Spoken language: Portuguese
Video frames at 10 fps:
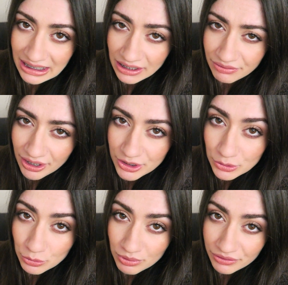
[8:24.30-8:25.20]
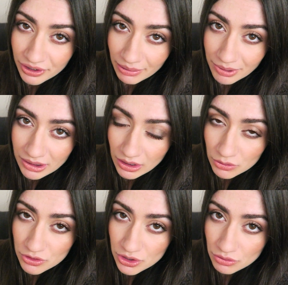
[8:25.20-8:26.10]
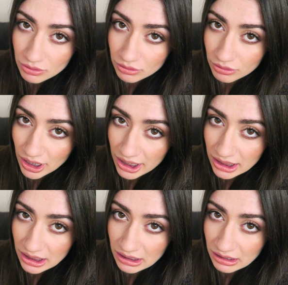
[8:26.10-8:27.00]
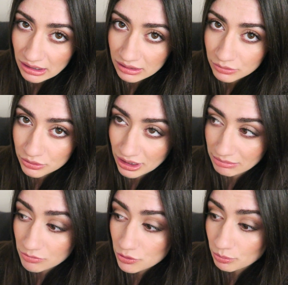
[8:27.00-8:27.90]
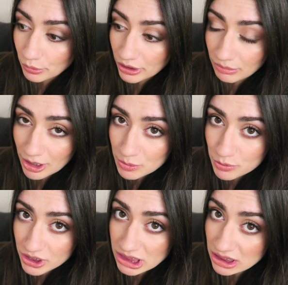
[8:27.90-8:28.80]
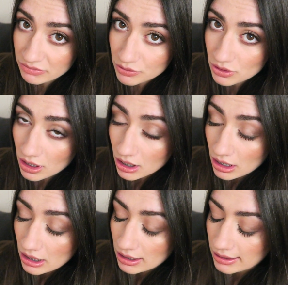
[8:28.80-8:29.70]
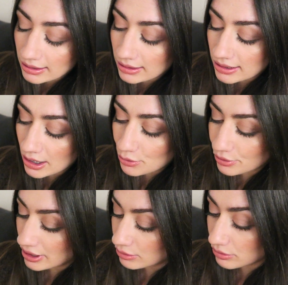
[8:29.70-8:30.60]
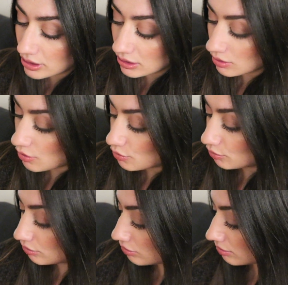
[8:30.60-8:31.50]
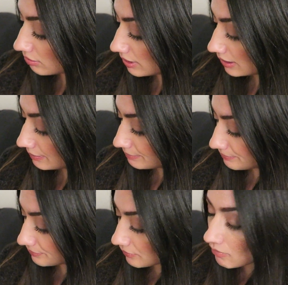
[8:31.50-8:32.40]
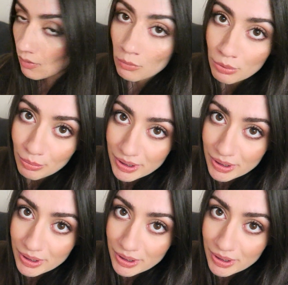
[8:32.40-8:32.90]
E é de facto uma ferramenta que nos ajuda no dia a dia a tornarmo-nos um pouquinho mais positivos uh, e a acordar o dia com uma um bom